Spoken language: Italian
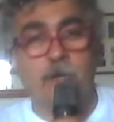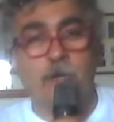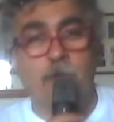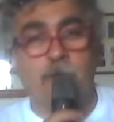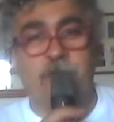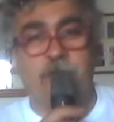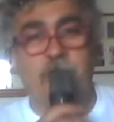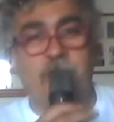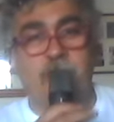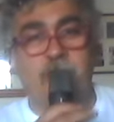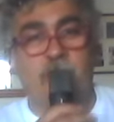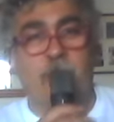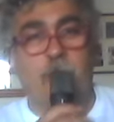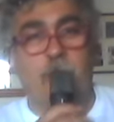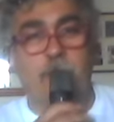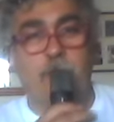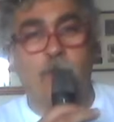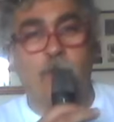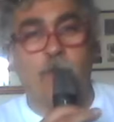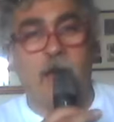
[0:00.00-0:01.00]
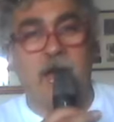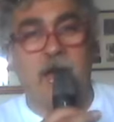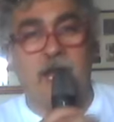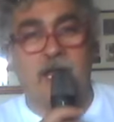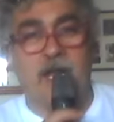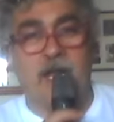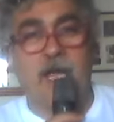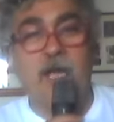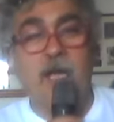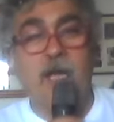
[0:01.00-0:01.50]
Non ci saranno più
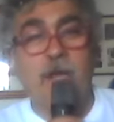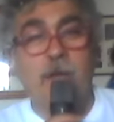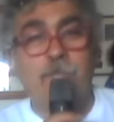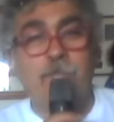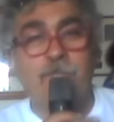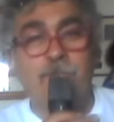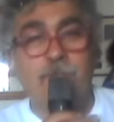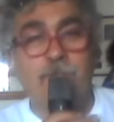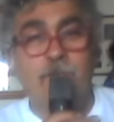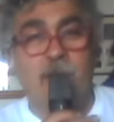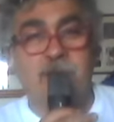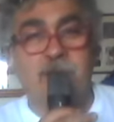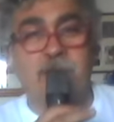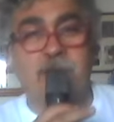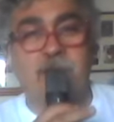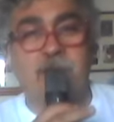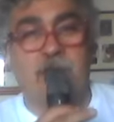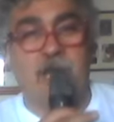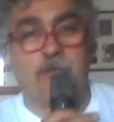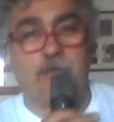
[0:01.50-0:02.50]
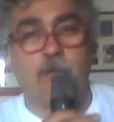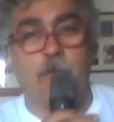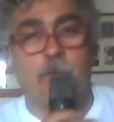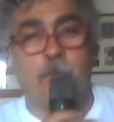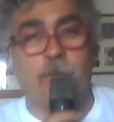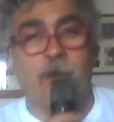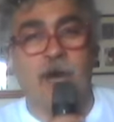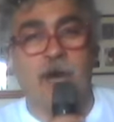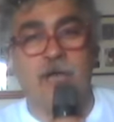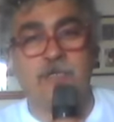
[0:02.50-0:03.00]
guerre, ma ci sarà solo
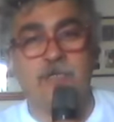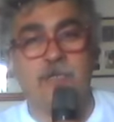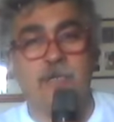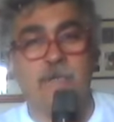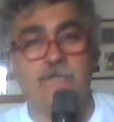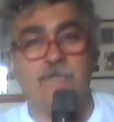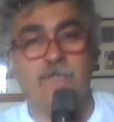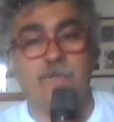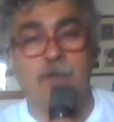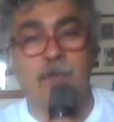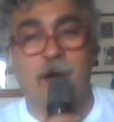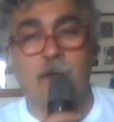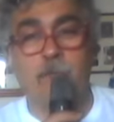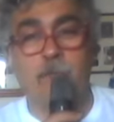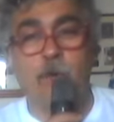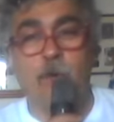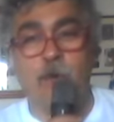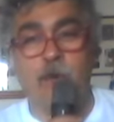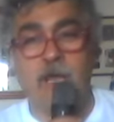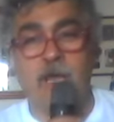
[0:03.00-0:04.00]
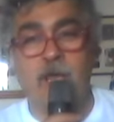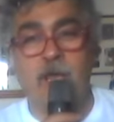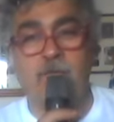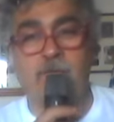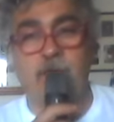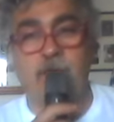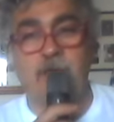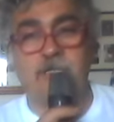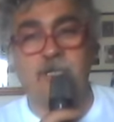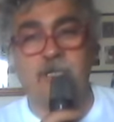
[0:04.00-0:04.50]
pace, amore e
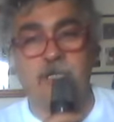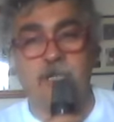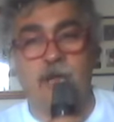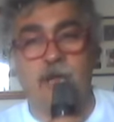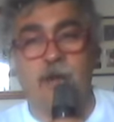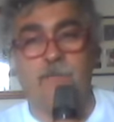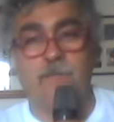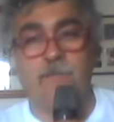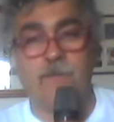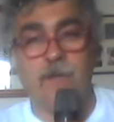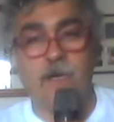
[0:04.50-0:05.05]
felicità.